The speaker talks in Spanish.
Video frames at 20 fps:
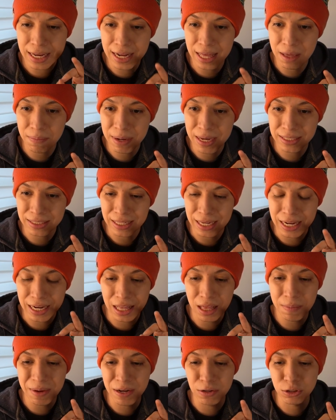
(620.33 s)
de nada más y
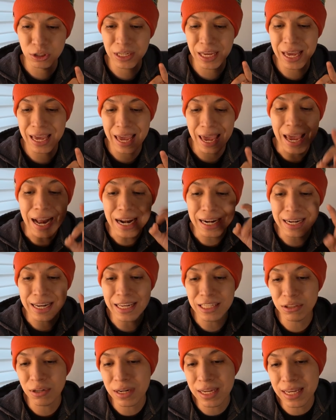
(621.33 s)
nada menos que el
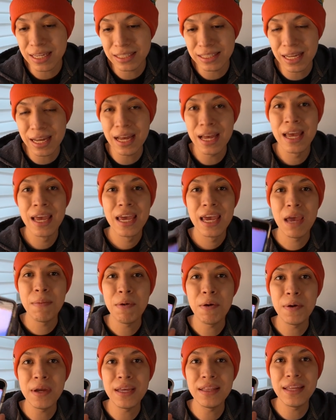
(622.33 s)
registro. Aquí está en
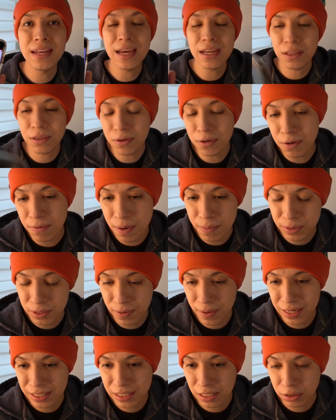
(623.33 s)
vivo y en directo. Vamos
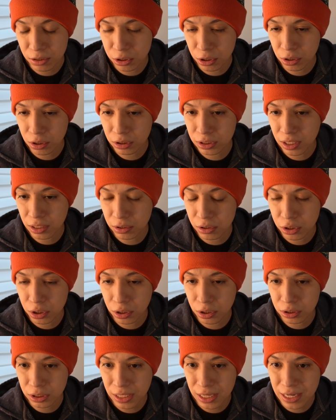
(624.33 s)
a ver 782,
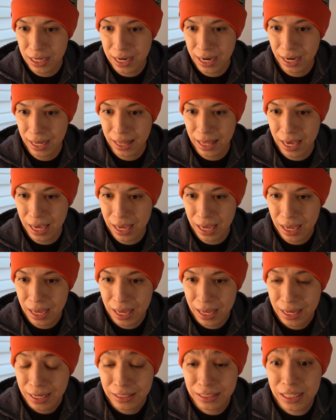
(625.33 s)
782 y llega de
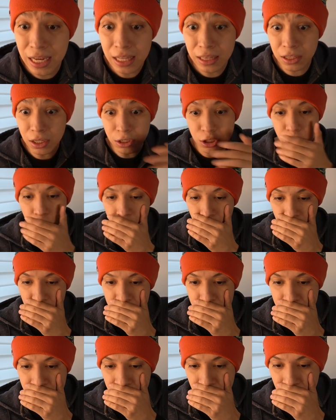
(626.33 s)
782.